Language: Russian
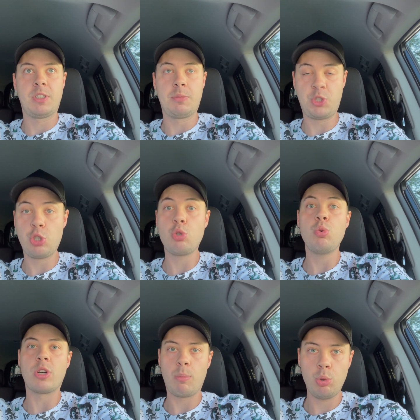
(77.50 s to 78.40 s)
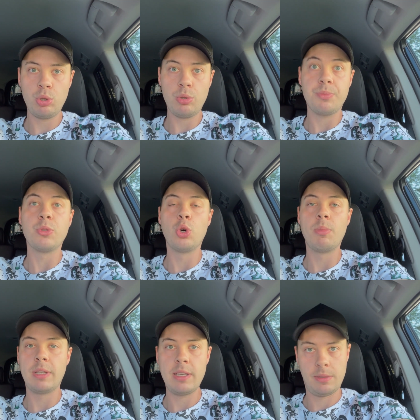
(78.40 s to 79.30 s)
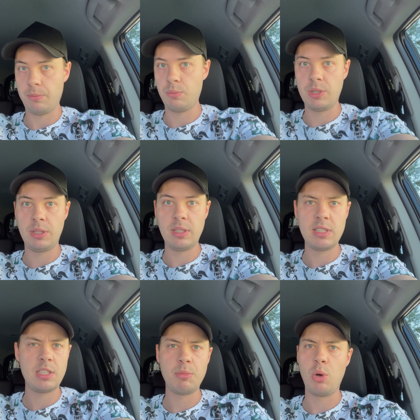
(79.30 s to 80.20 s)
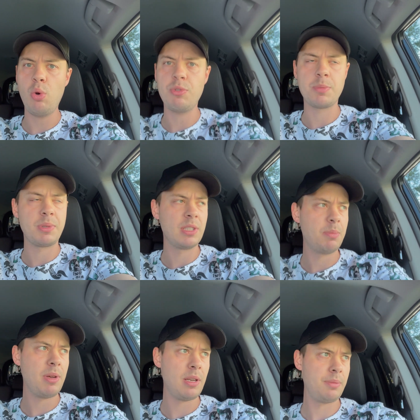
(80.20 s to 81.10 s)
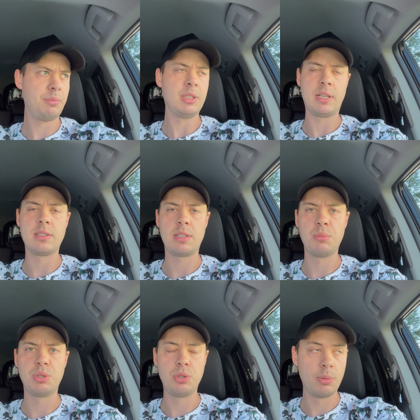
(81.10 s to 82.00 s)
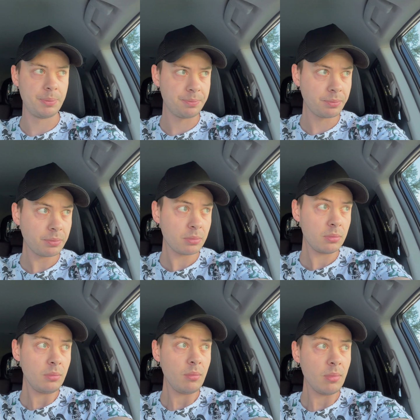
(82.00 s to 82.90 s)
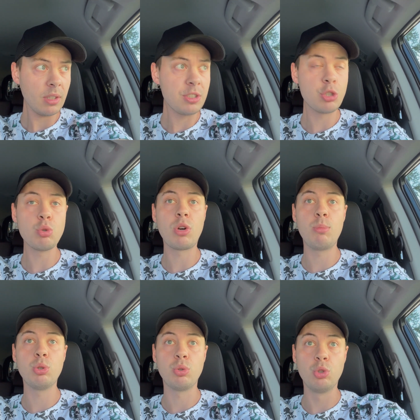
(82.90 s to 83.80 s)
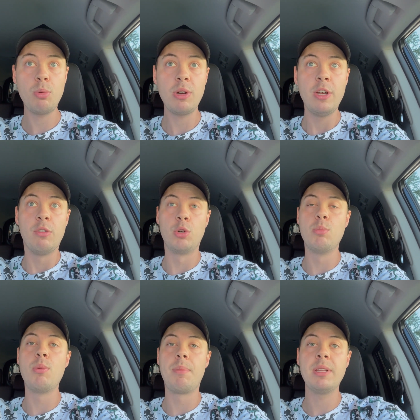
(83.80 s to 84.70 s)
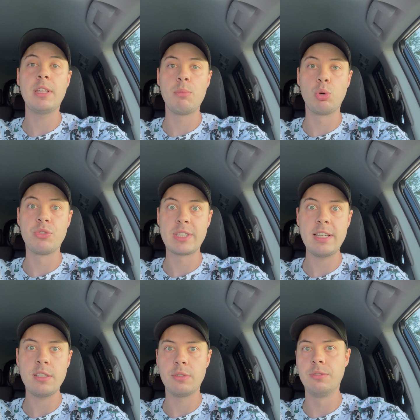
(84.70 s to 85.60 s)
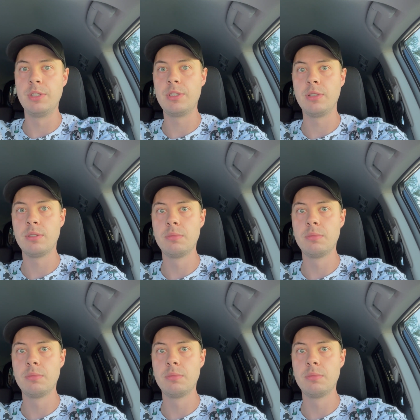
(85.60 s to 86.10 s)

сижу, работаю дома, да, я, я не снимаю офис принципиально, мне нравится работать дома сижу, работаю дома, в любой момент я могу встать, выйти,